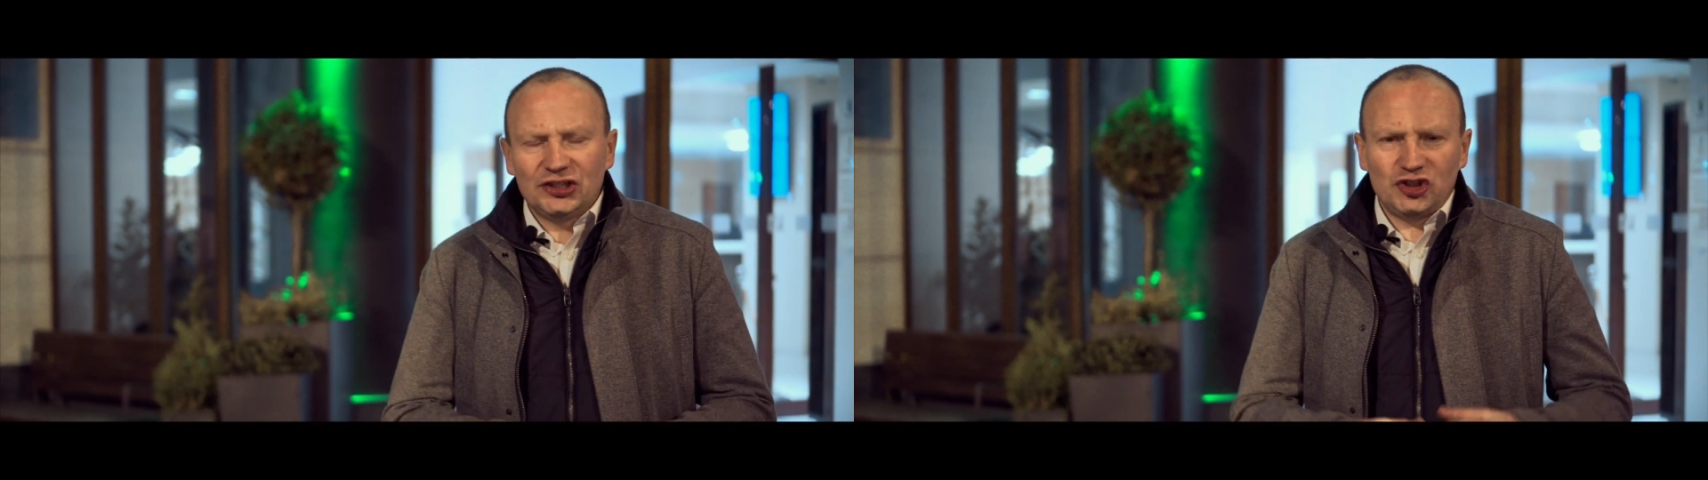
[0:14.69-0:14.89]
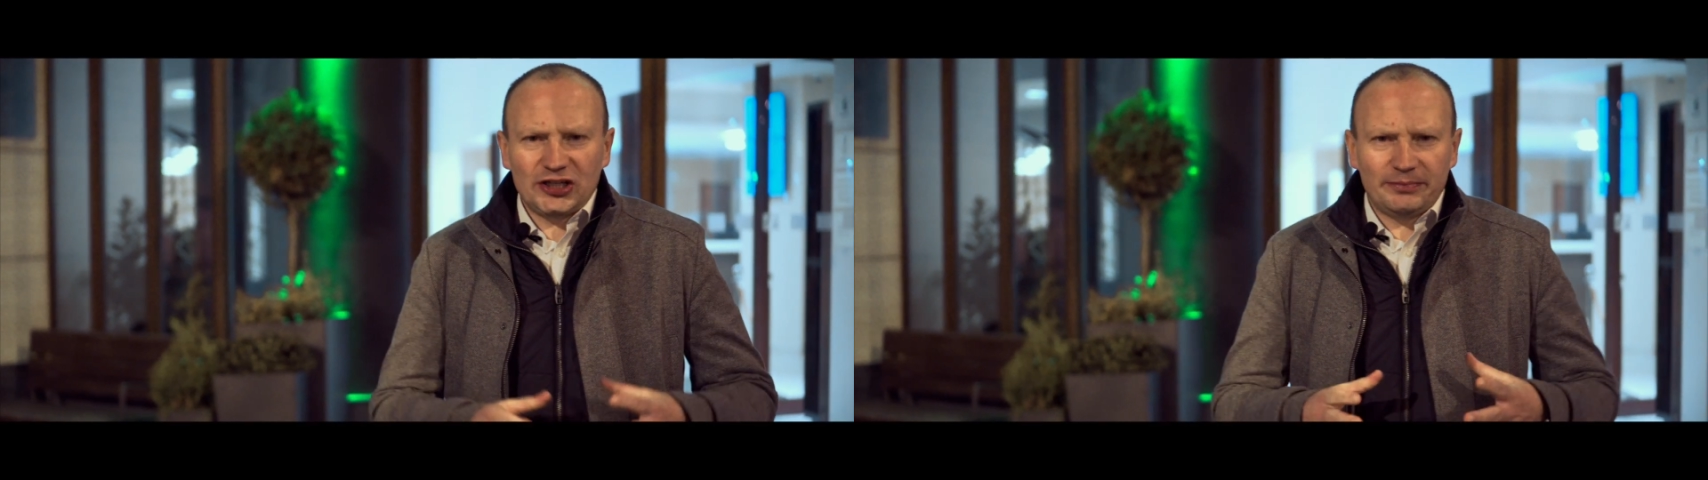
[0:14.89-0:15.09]

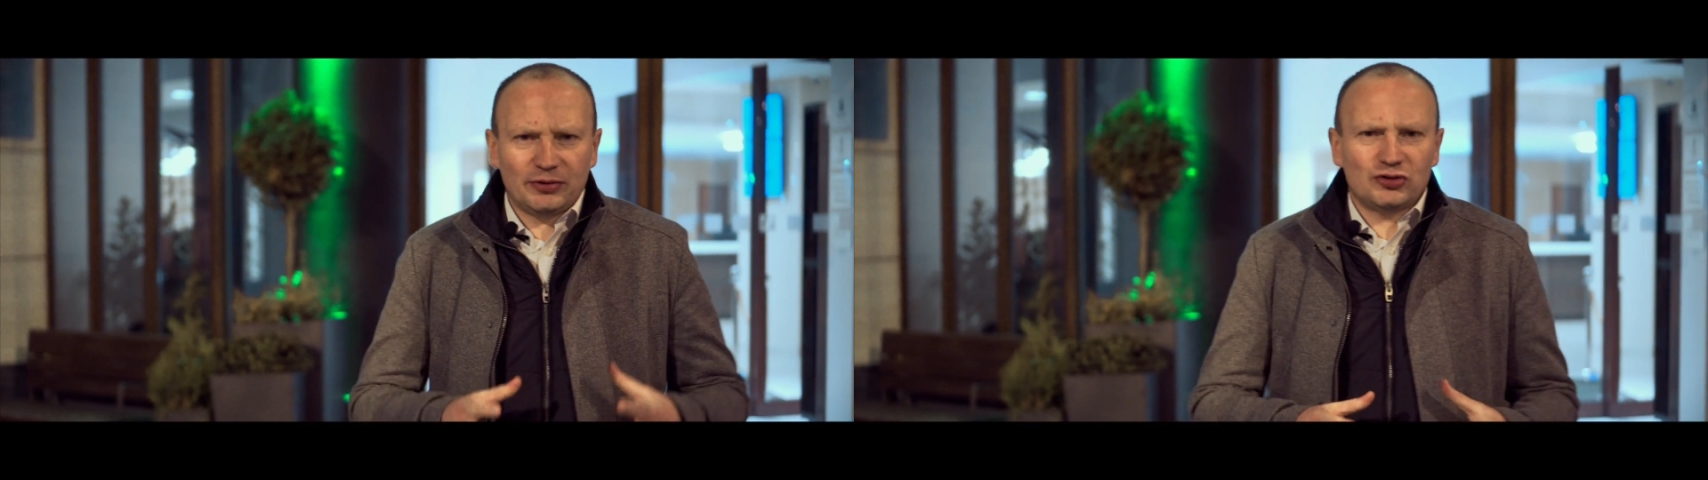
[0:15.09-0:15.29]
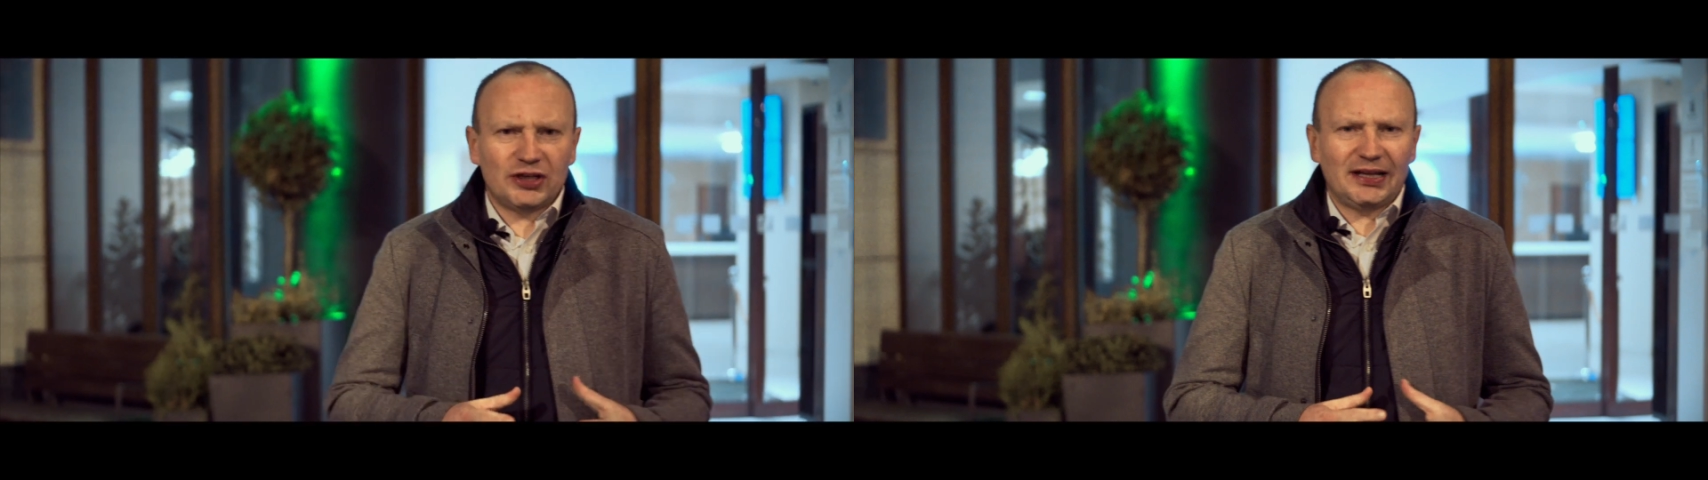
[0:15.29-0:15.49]
Dzisiaj
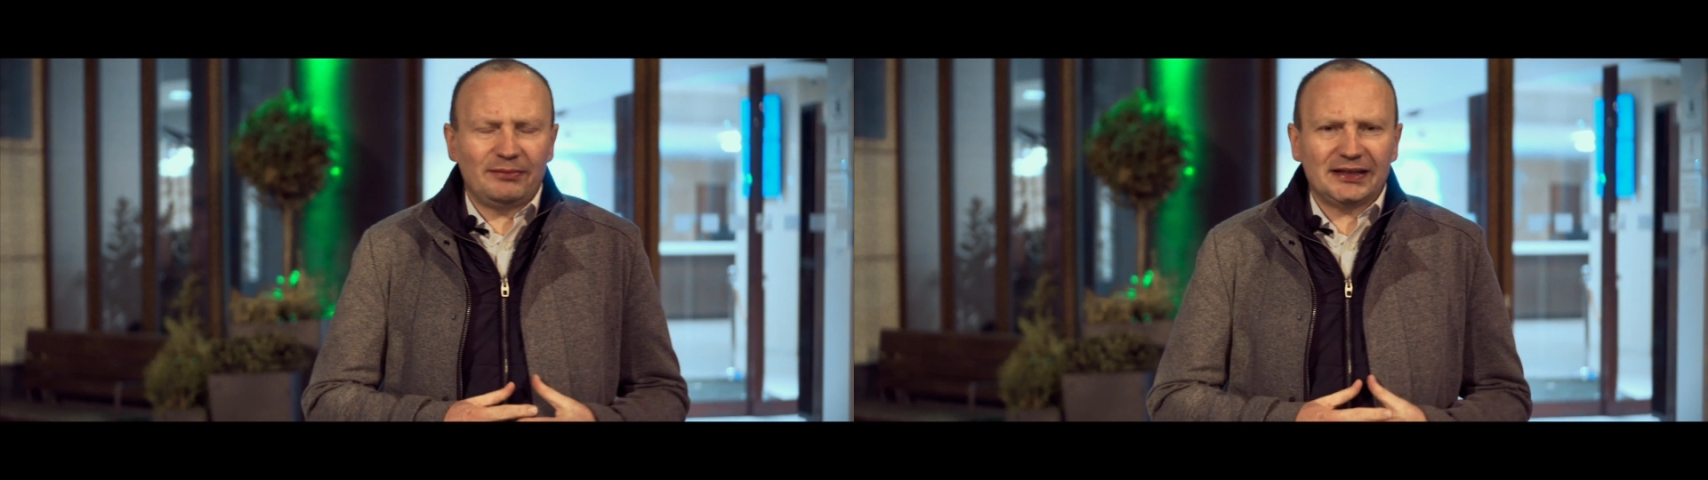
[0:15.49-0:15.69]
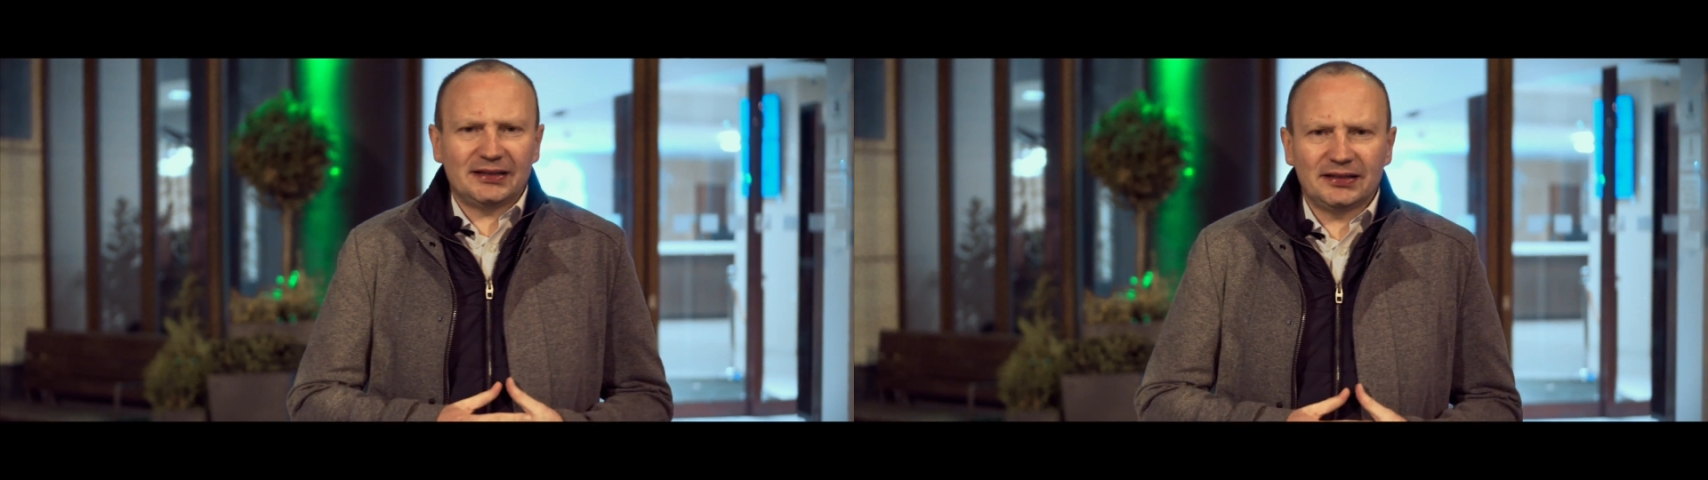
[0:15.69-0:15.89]
poruszę
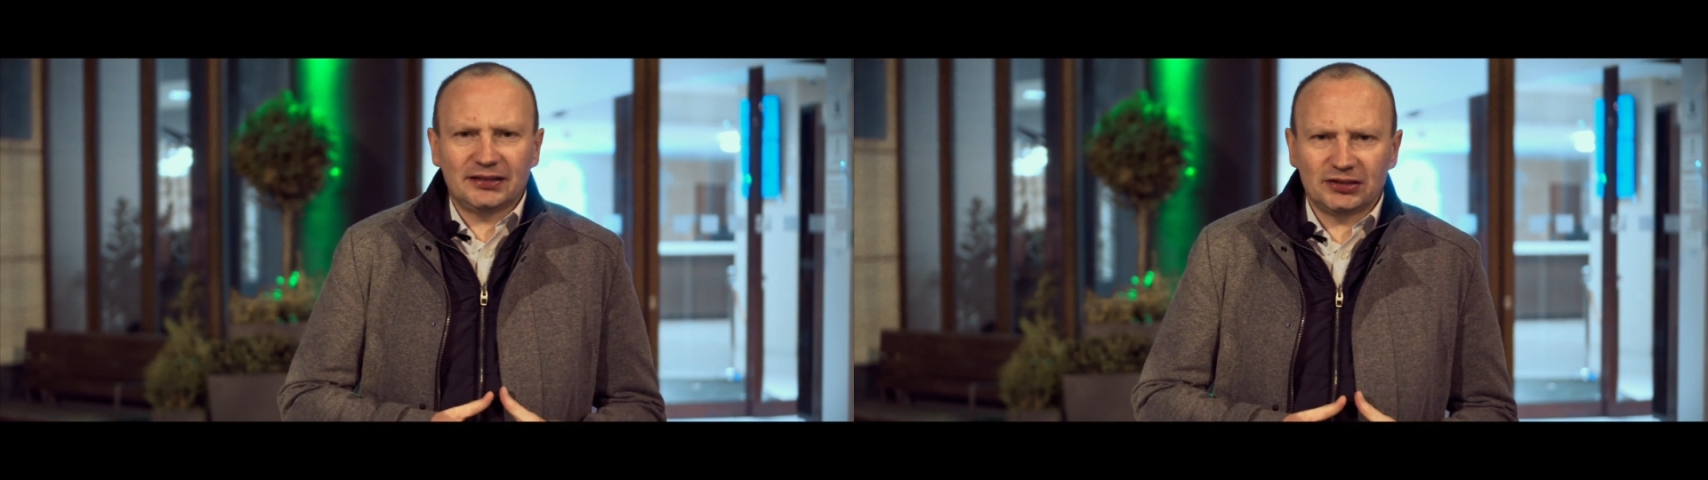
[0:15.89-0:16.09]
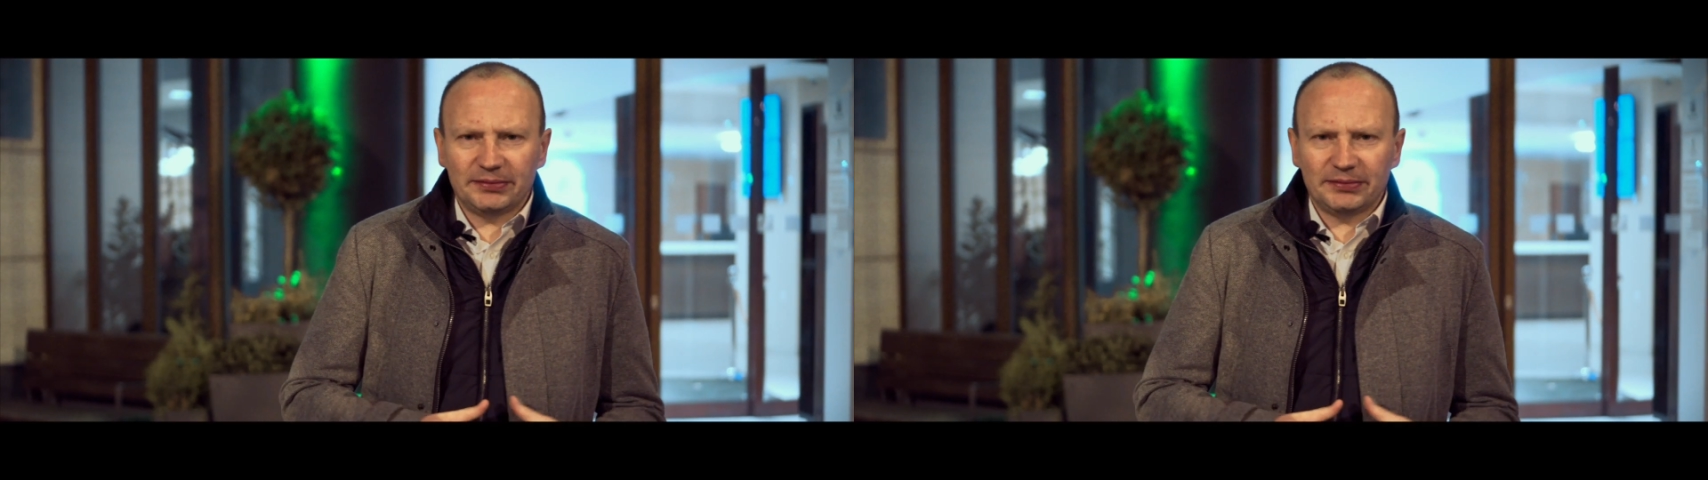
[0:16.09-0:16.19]
temat,